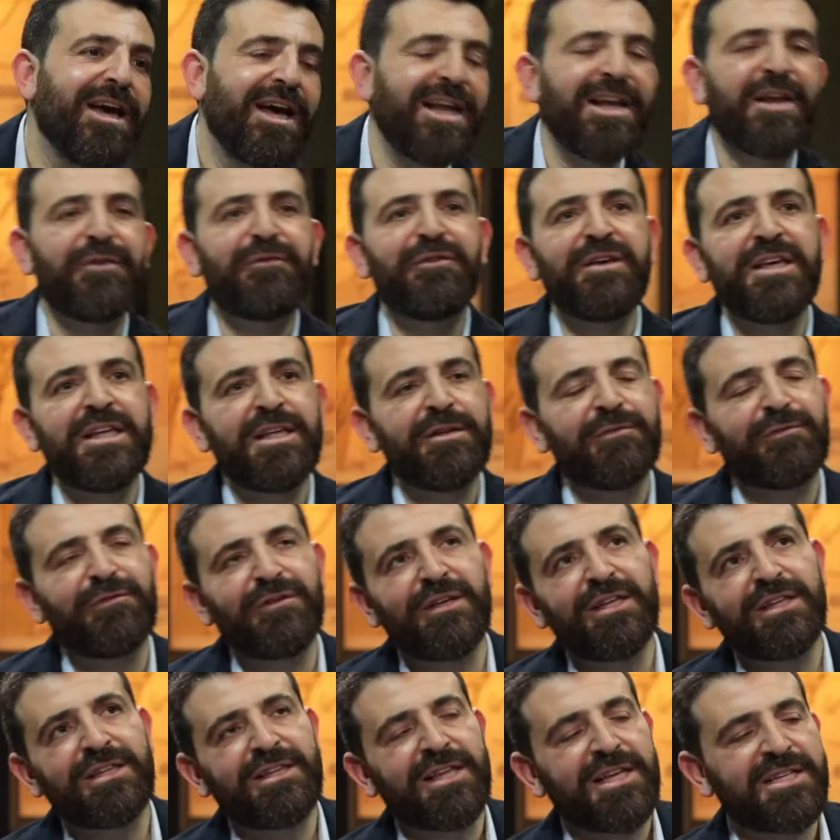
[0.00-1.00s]
هلا في
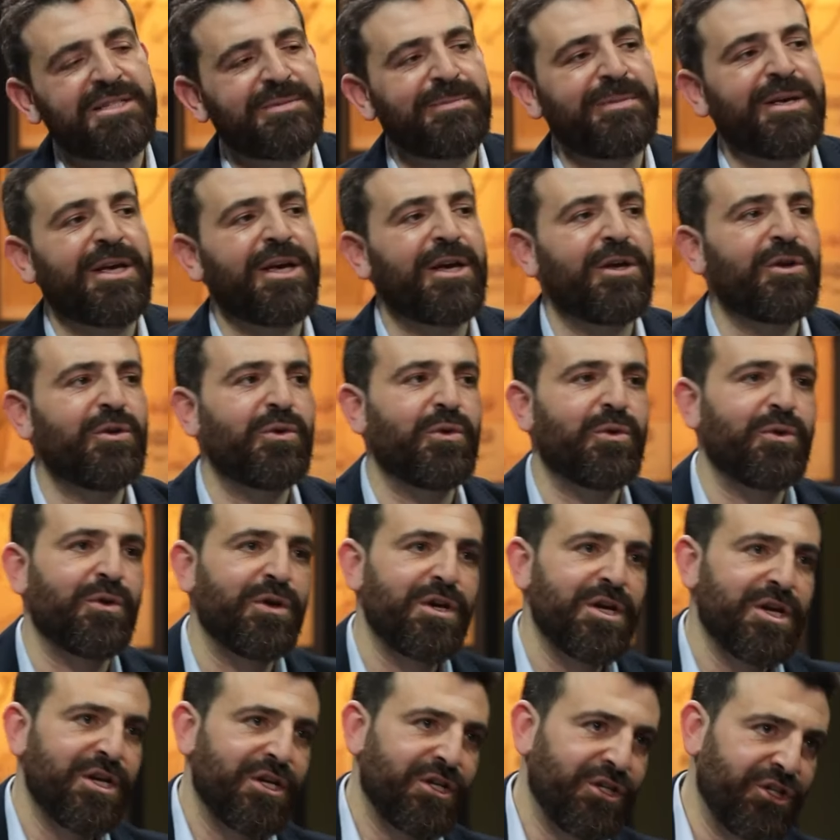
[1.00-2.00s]
في التسميه انه
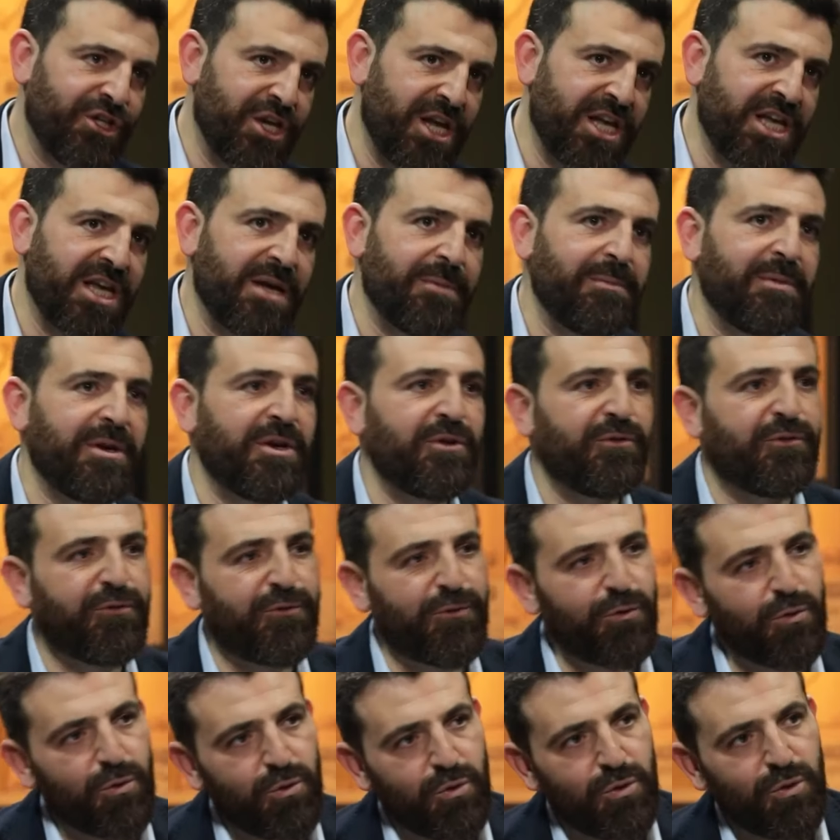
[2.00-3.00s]
جايه من
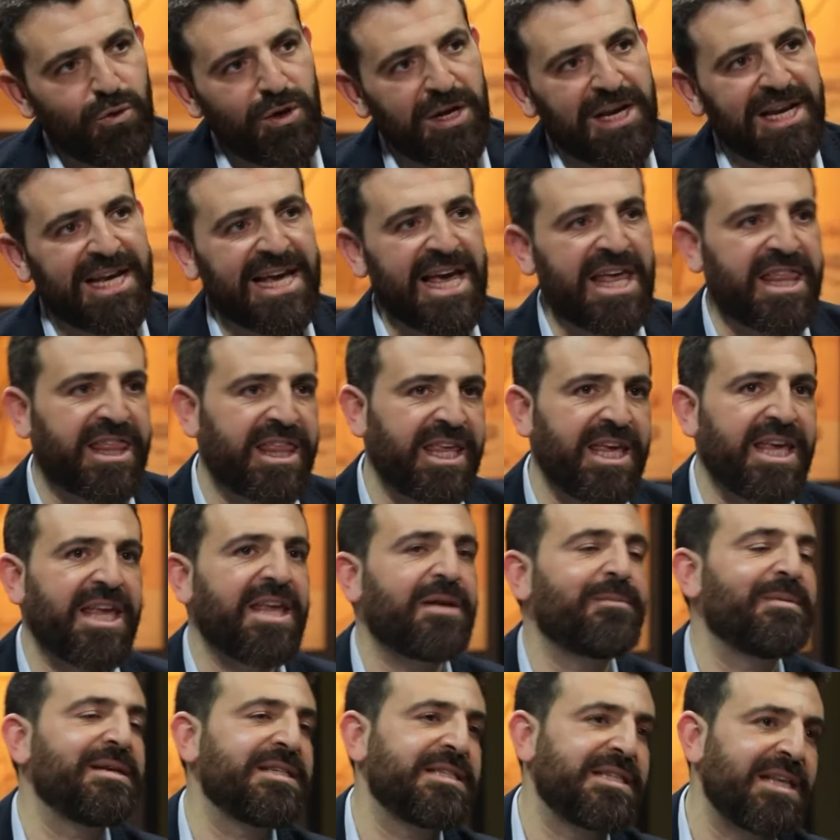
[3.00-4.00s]
فول
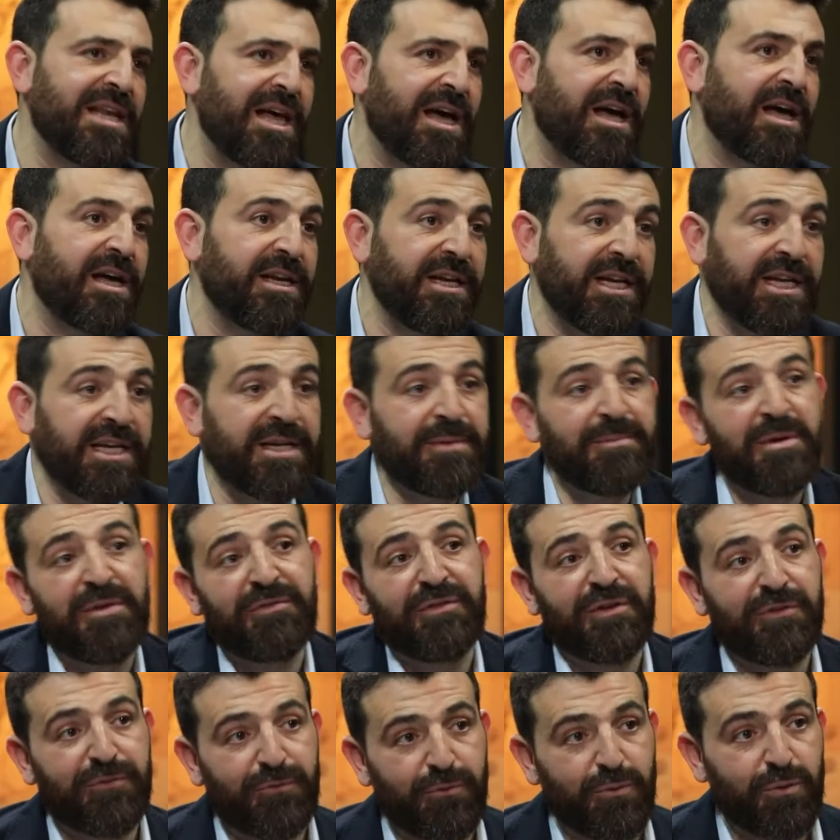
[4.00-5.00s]
كثير بس لا نحن ما
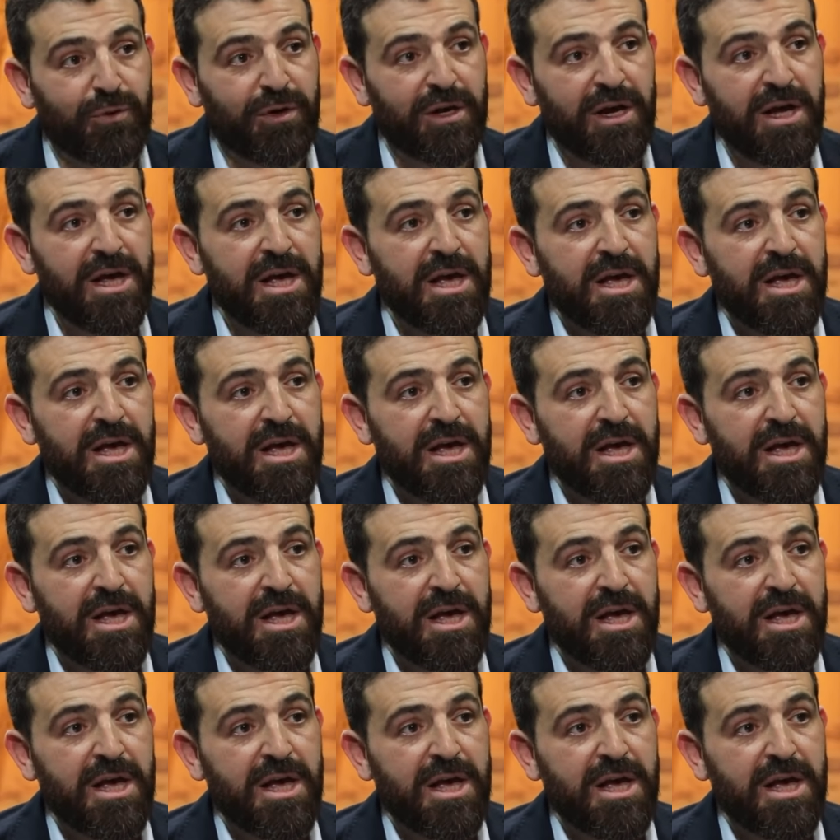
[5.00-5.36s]
في فول